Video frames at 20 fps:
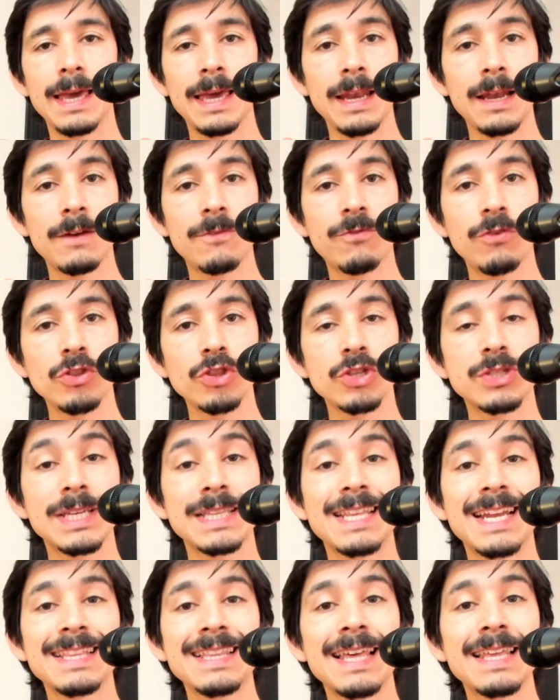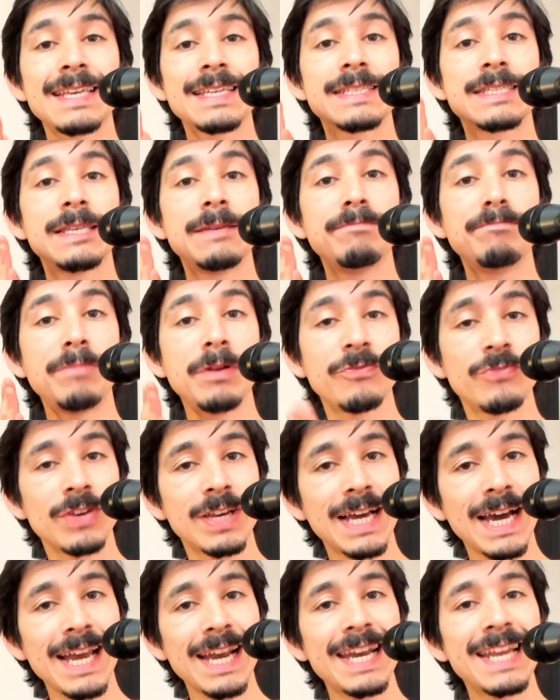En el fondo se trata de
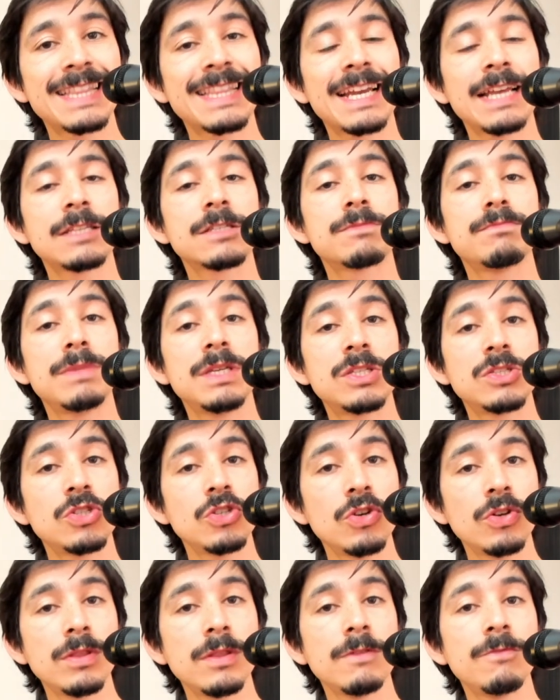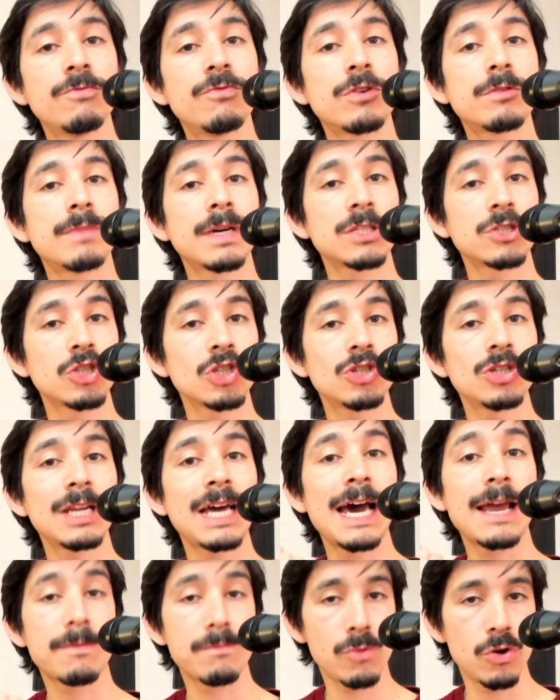simplificar la transmisión de información
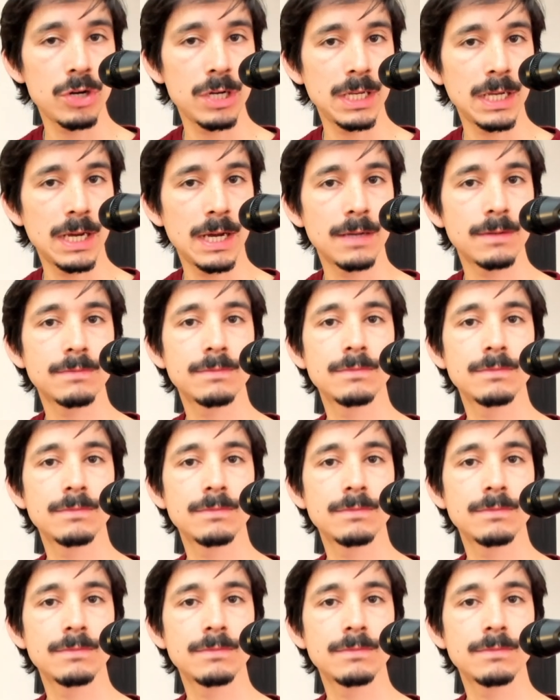armónica.